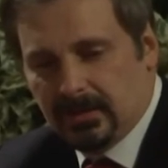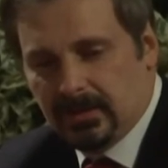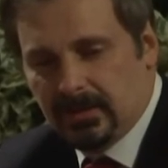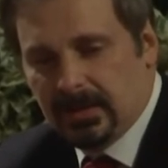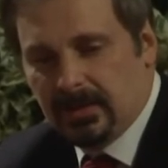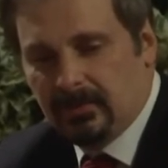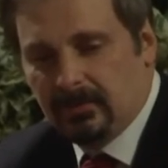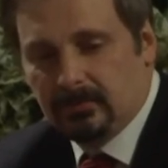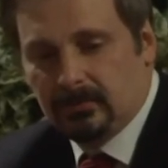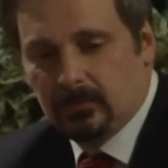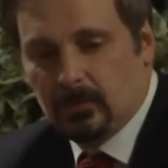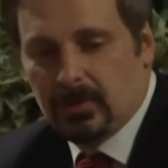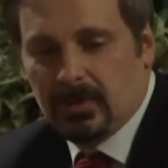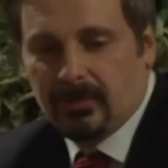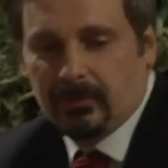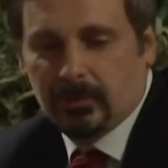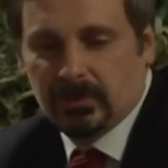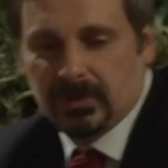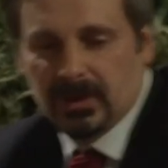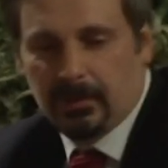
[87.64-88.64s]
ed è uno
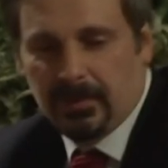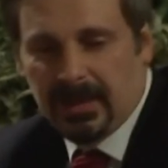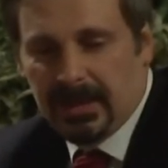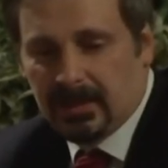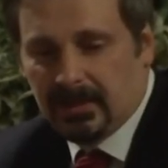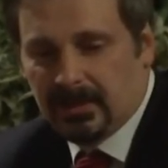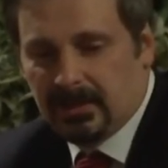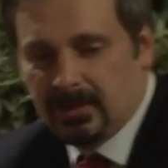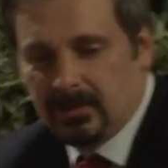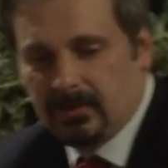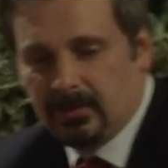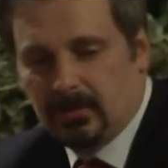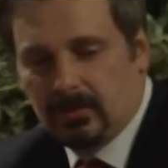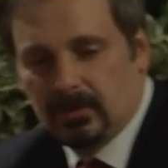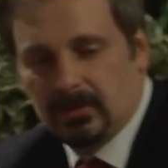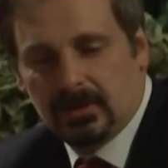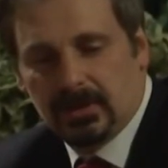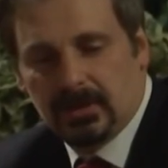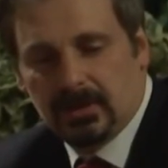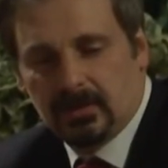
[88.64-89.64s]
dei fondamenti
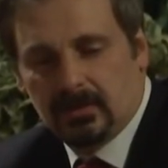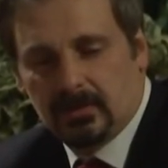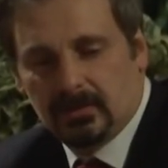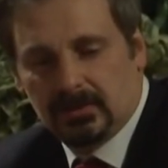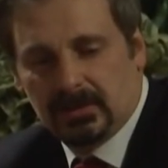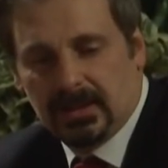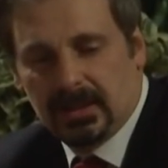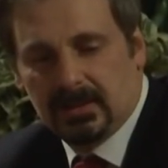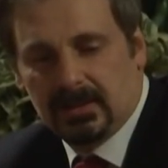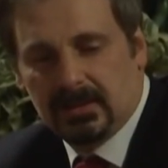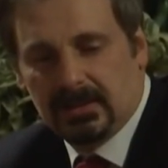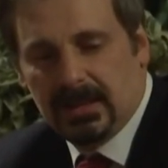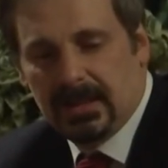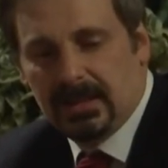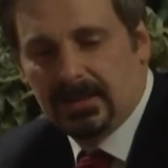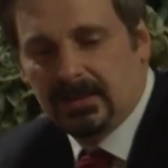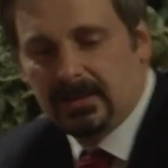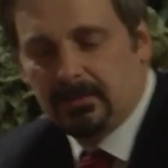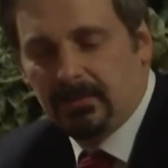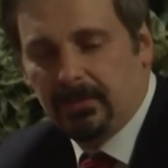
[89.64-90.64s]
con, con tanti
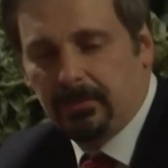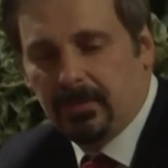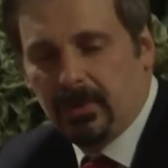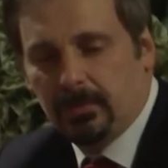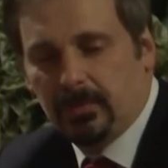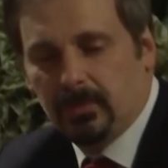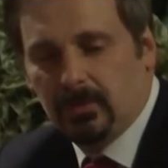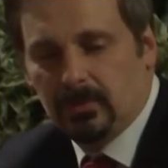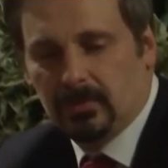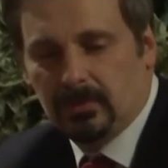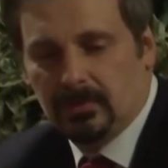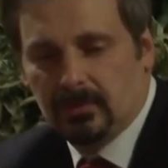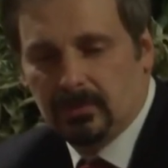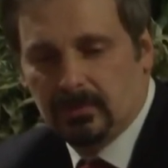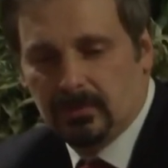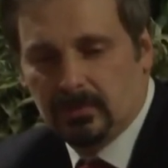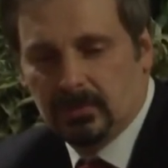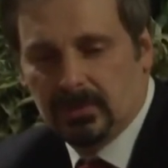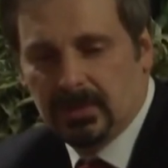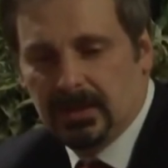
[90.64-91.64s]
altri, ma è proprio
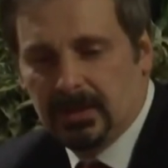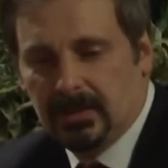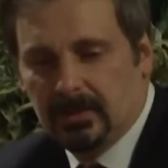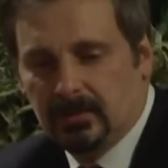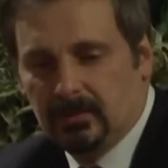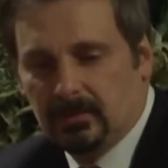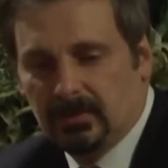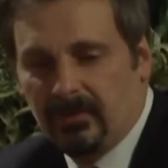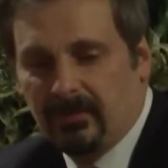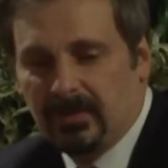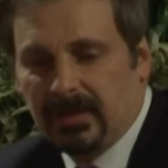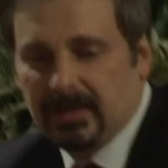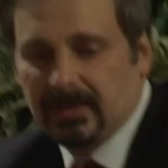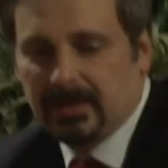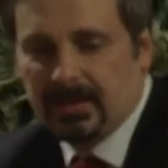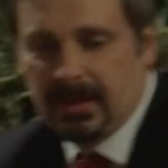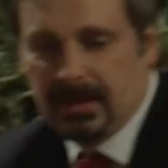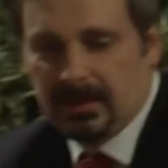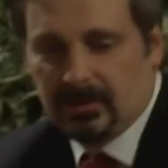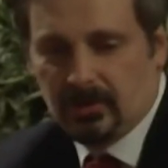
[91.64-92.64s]
una, una
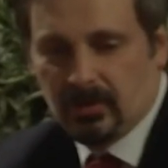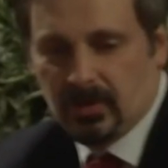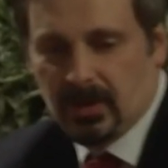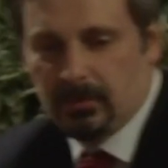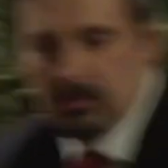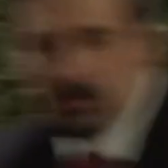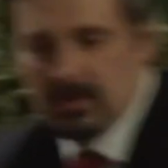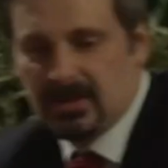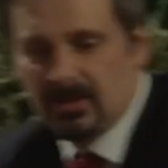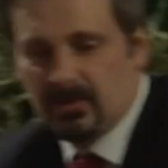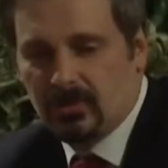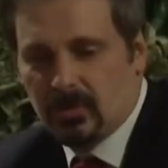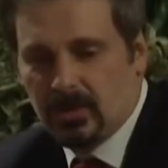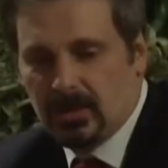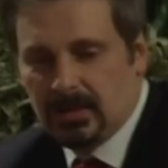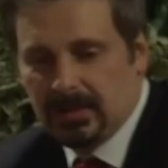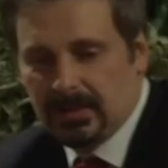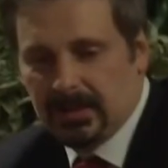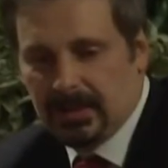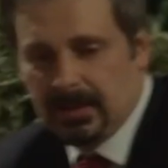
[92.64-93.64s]
verità, diciamo, una
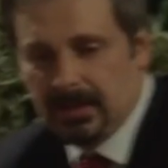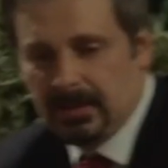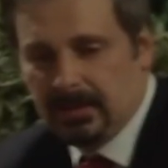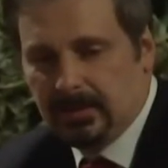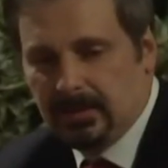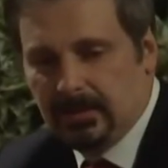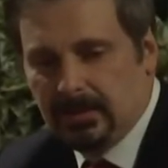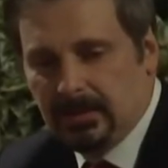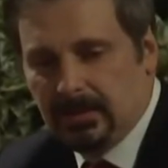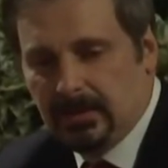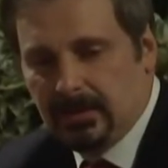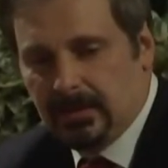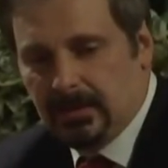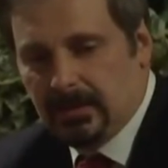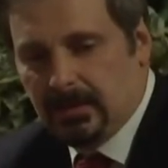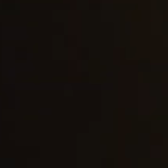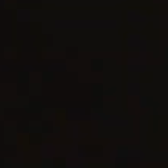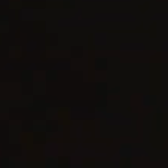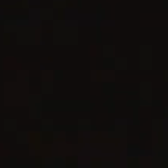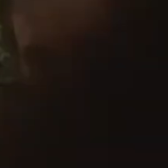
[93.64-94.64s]
sincerità
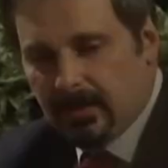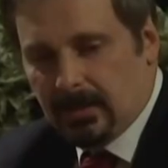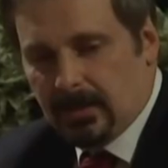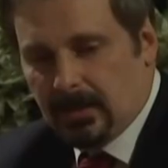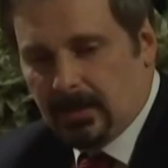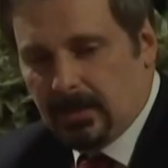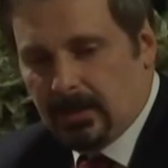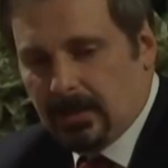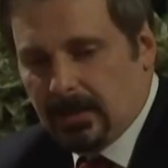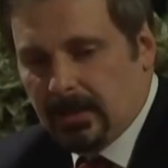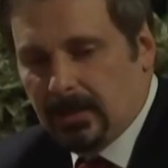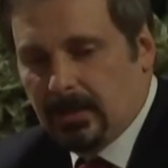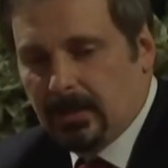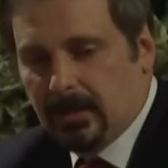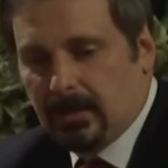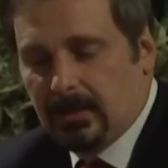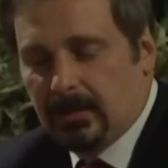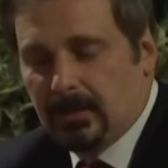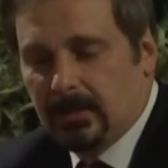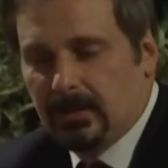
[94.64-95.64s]
che,
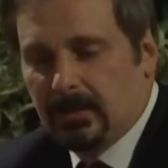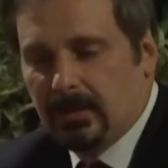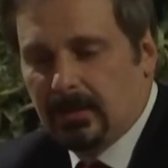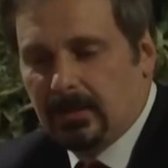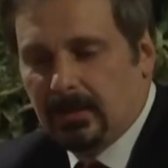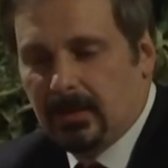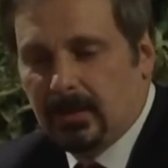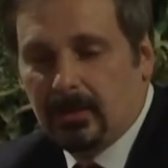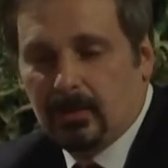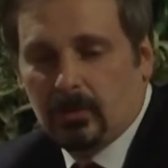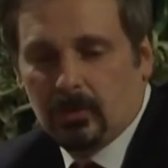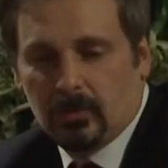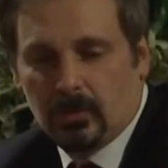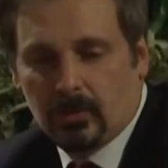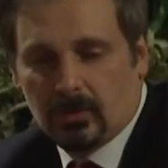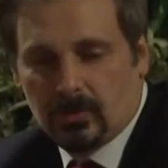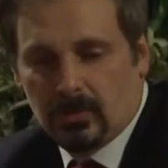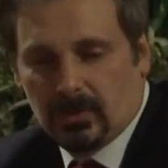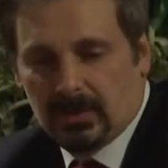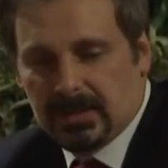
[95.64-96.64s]
eh, che,
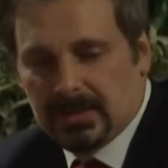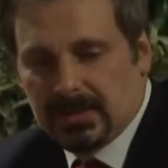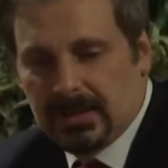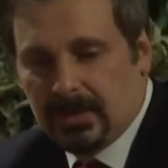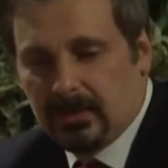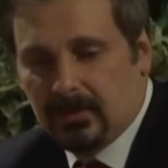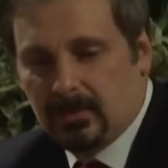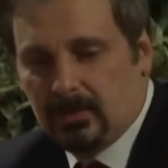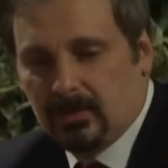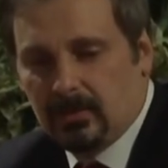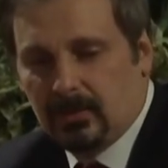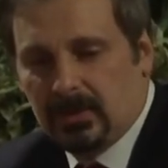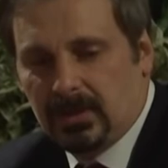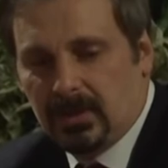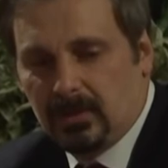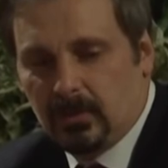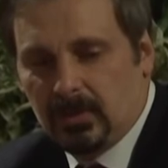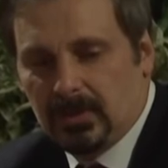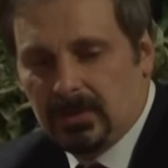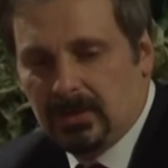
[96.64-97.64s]
riconosco, che sento e
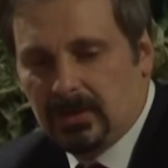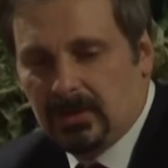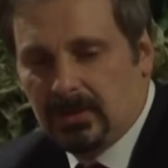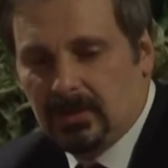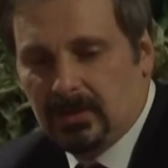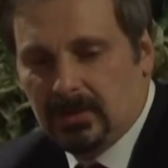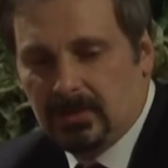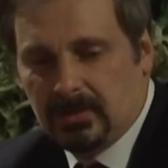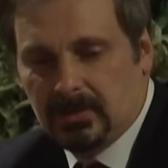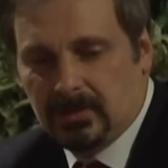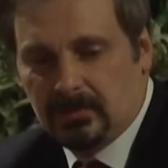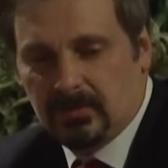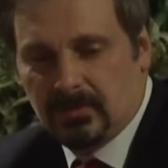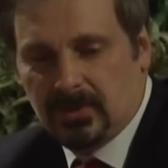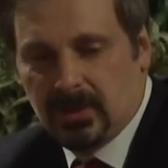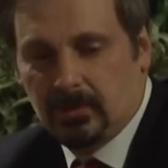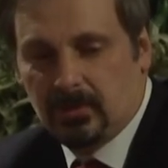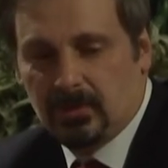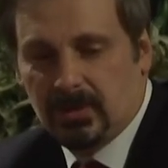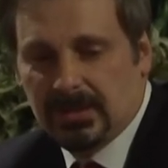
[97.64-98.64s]
che quindi
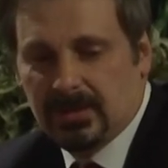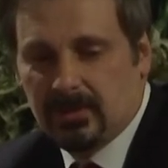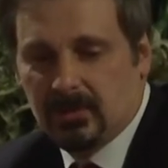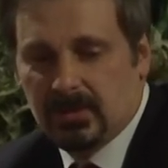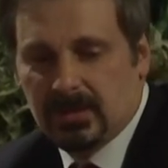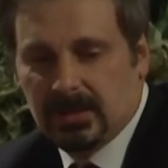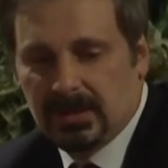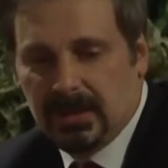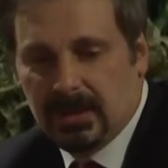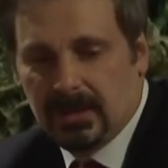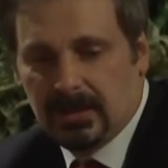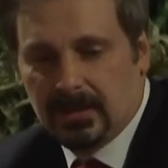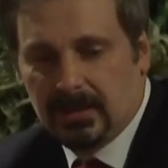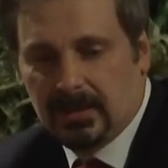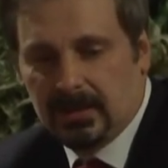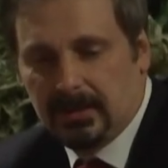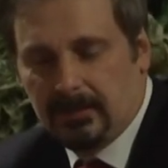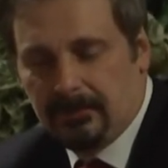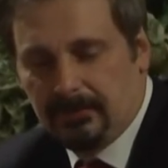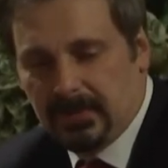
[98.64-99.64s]
diciamo, ci
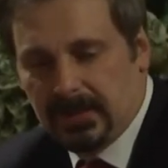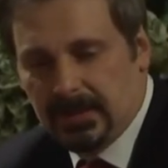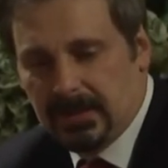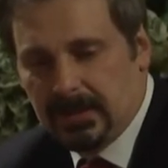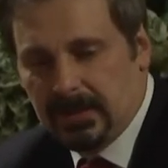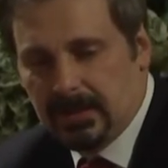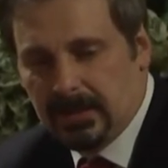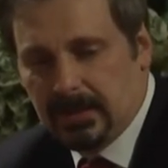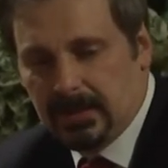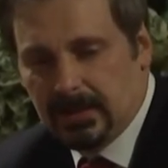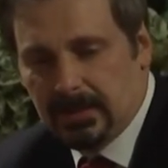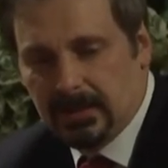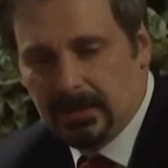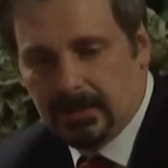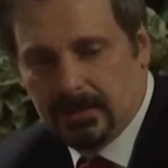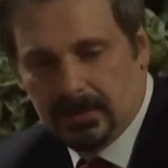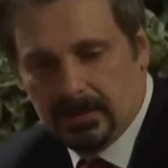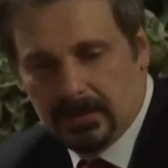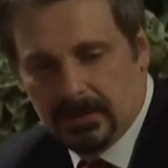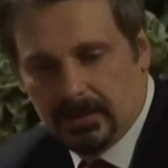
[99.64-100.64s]
sostiene nel,
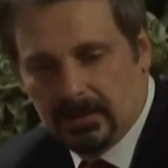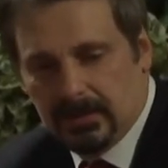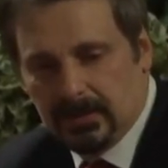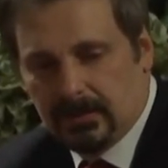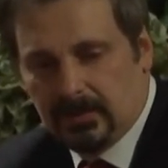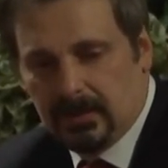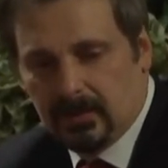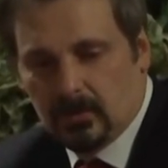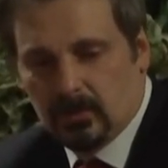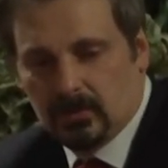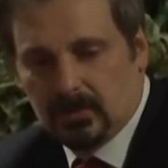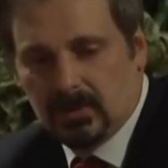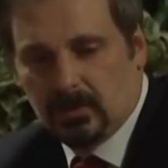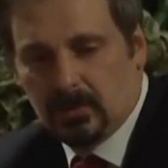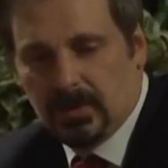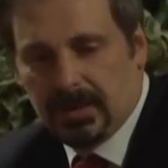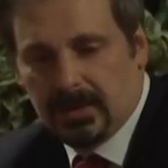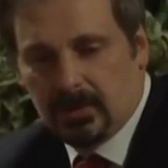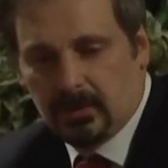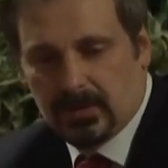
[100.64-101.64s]
nel,
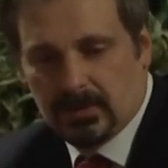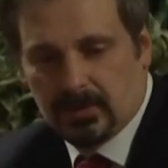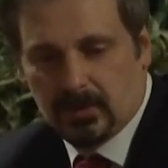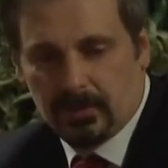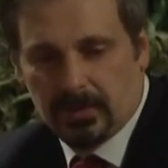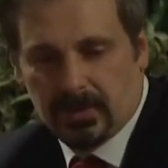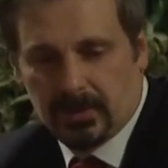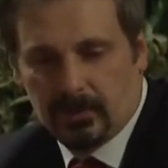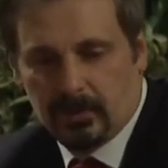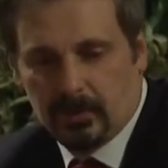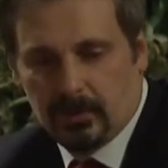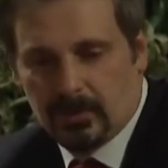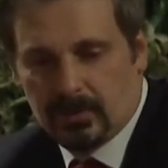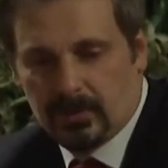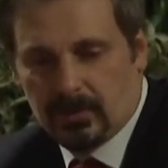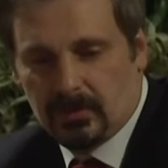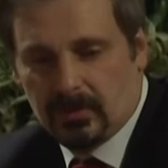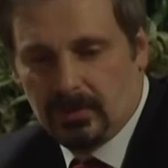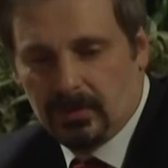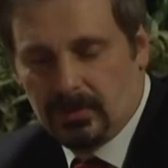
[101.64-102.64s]
continuare questo
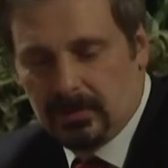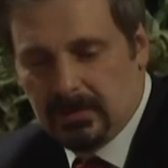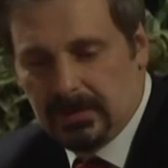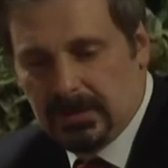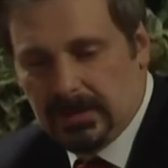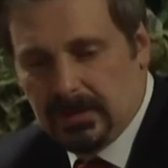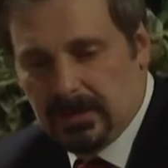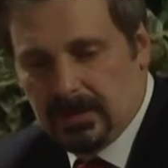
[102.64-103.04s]
percorso